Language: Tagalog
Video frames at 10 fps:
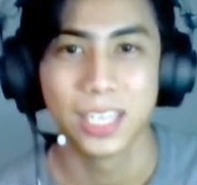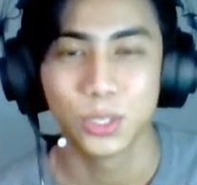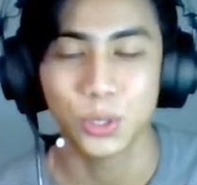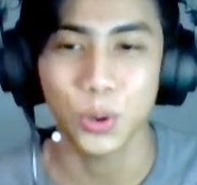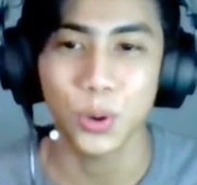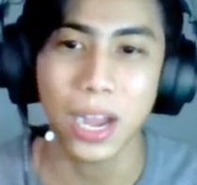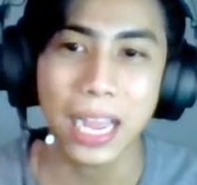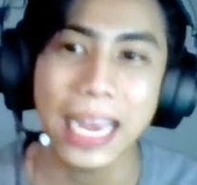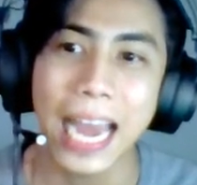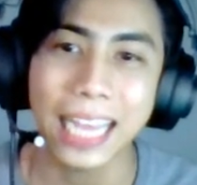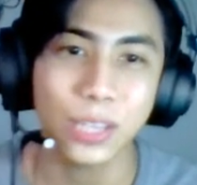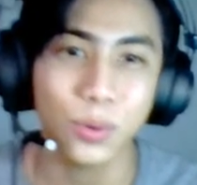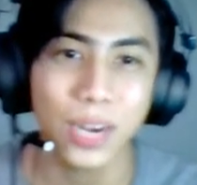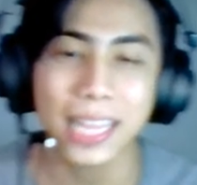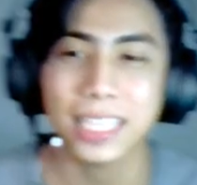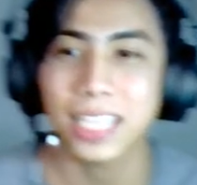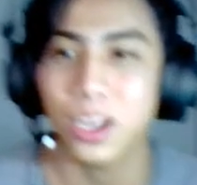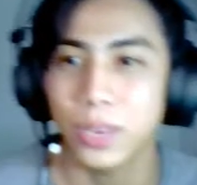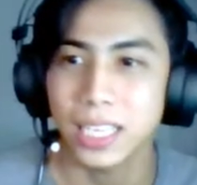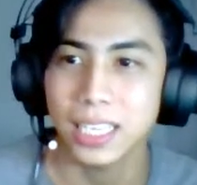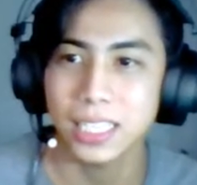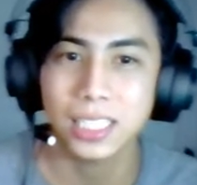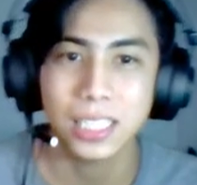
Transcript: So, ang kailangan daw natin gawin is